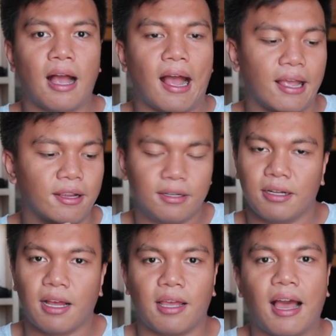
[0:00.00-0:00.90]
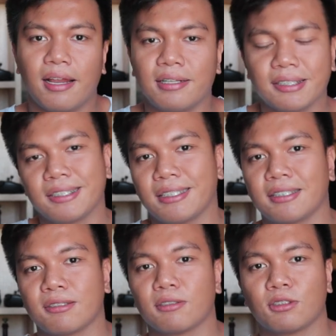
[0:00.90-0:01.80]
I, I highly
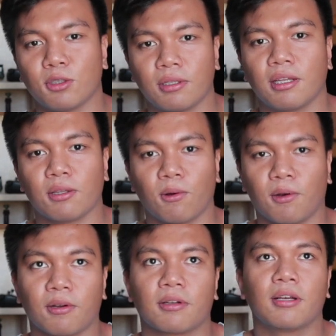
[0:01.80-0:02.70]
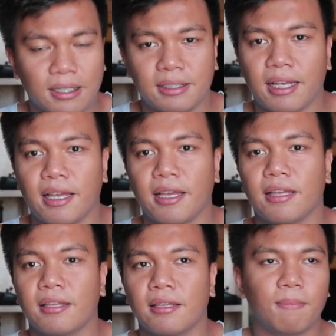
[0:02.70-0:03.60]
suggest to join an org
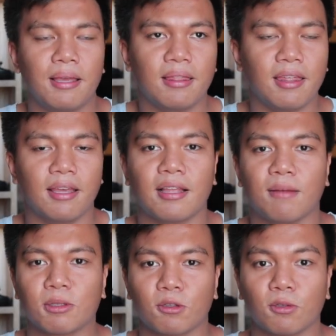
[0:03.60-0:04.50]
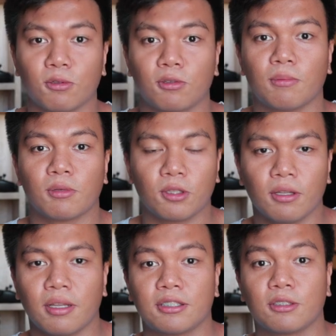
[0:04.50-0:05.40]
kasi the main thing na matututunan mo
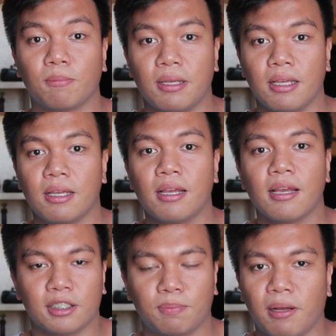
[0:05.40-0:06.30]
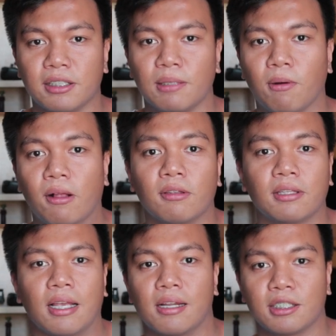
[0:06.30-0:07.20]
doon is to be responsible, to
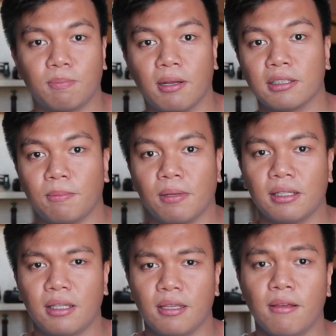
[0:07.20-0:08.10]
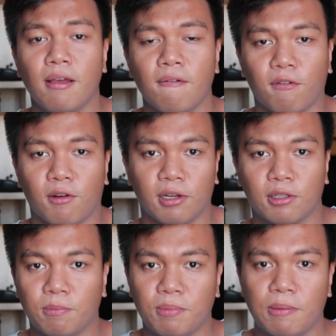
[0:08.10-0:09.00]
take responsibility for
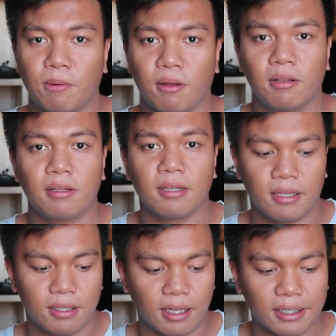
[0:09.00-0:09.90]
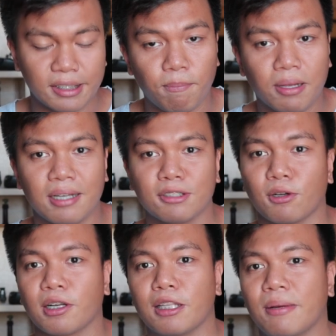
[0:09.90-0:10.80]
other people. Kasi pag nasa
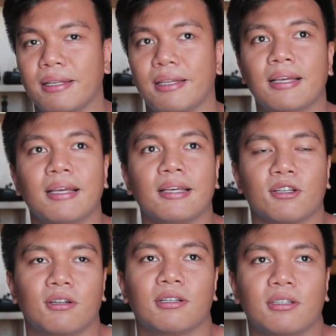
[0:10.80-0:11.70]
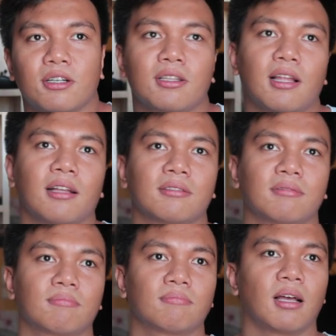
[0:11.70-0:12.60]
org ka naman, you're, you're not
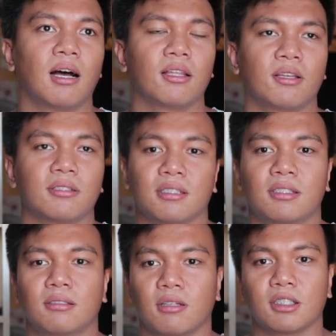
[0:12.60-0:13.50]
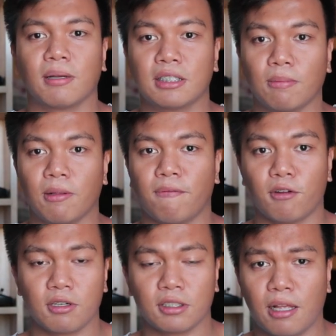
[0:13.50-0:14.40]
ano eh, just responsible
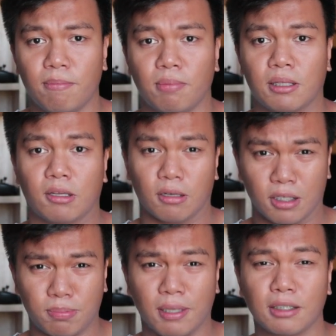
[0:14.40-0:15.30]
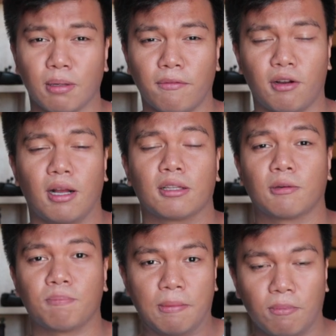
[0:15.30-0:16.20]
for yourself, but you're responsible for
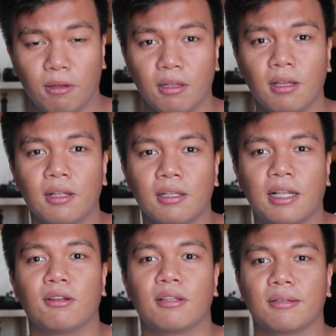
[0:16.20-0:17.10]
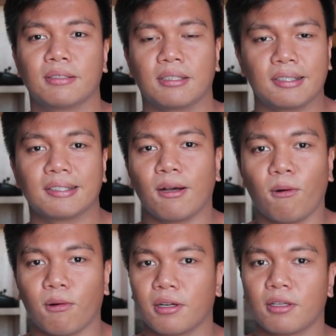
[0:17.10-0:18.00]
other people. Lalo na kasi sa
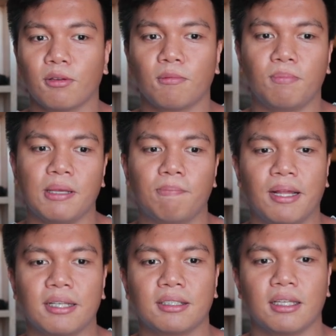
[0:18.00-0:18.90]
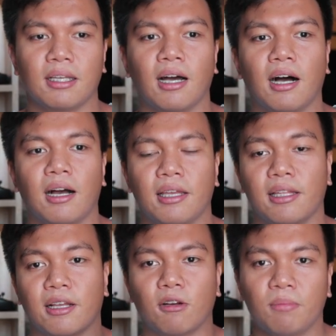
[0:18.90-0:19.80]
org, you'll be placed uh,
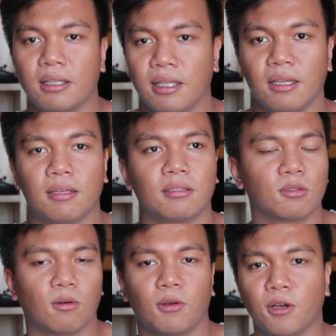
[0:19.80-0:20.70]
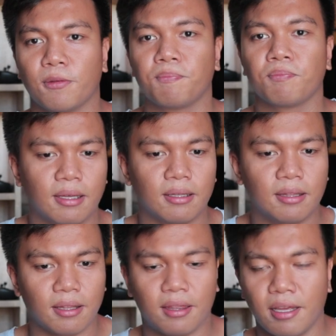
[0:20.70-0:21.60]
in a committee. So, yun, the,
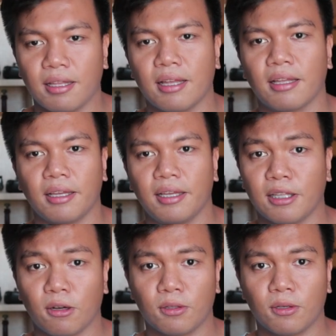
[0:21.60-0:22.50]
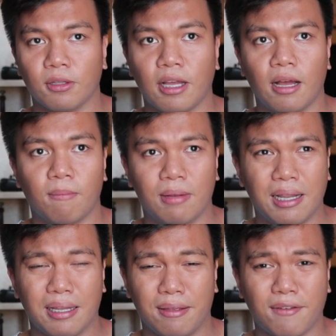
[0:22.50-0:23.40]
the thing na nakita ko doon na
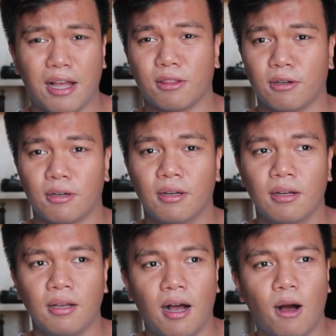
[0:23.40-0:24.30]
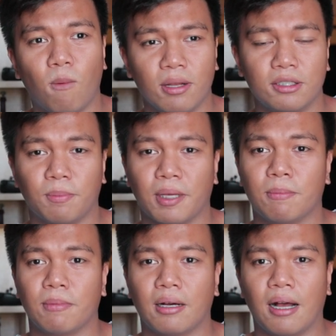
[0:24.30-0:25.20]
malaking factor uh, once you
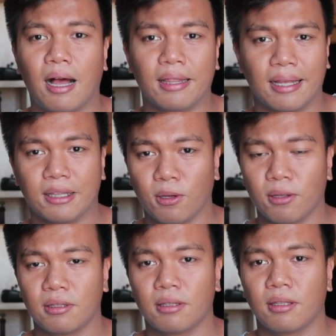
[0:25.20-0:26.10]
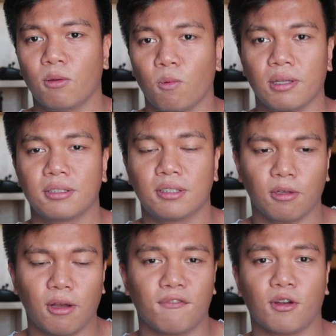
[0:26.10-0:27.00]
become an adult, once
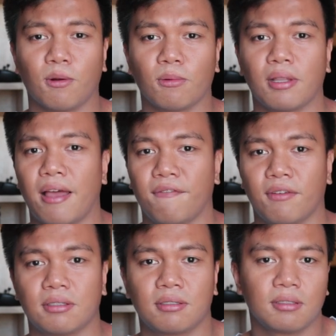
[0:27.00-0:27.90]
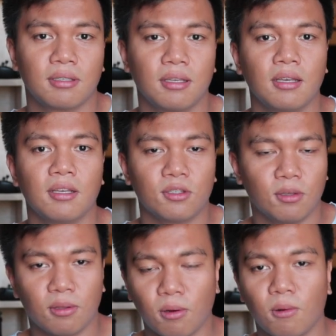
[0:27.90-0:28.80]
you have your own life is
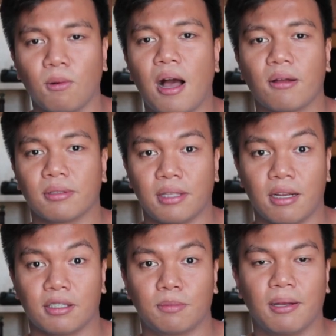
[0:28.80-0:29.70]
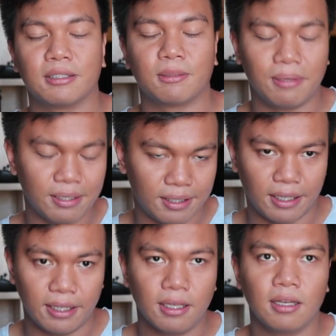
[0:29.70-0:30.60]
you know how to take
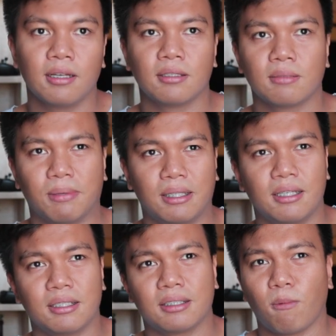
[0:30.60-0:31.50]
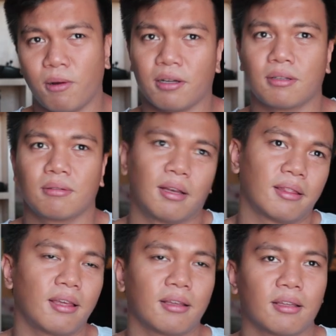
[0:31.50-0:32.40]
responsibility. Pati sa work, I
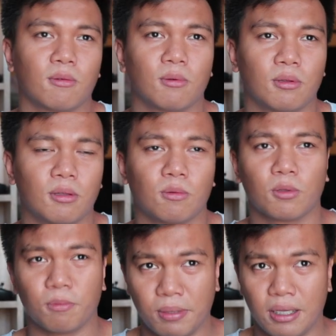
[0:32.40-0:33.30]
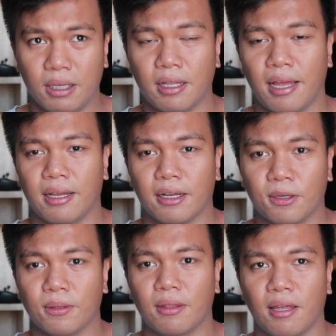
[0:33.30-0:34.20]
think it, w- it would be like a
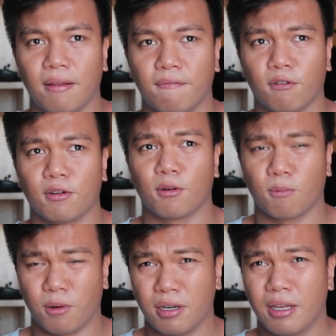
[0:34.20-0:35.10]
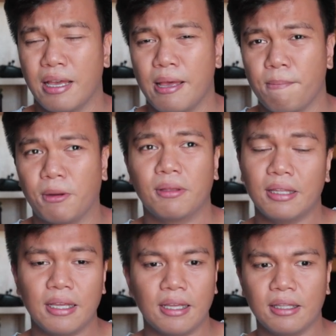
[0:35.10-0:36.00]
good thing for your work. Pero
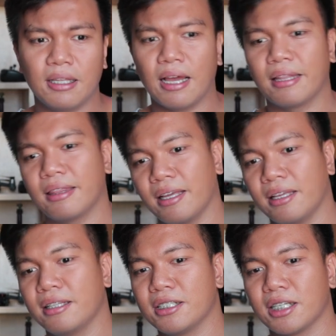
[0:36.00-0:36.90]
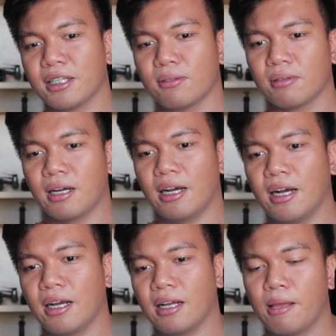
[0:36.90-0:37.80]
hindi, hindi, I think, hindi siya ganun
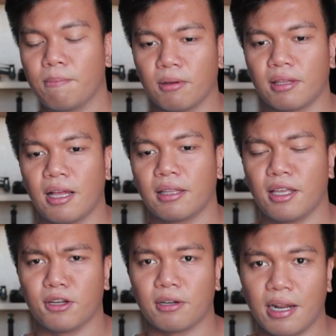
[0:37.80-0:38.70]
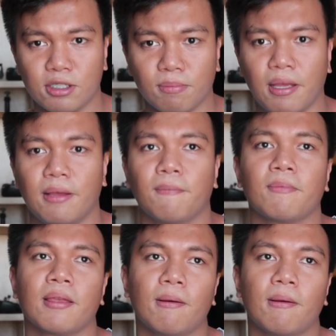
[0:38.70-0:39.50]
ka, ka-importante in your resume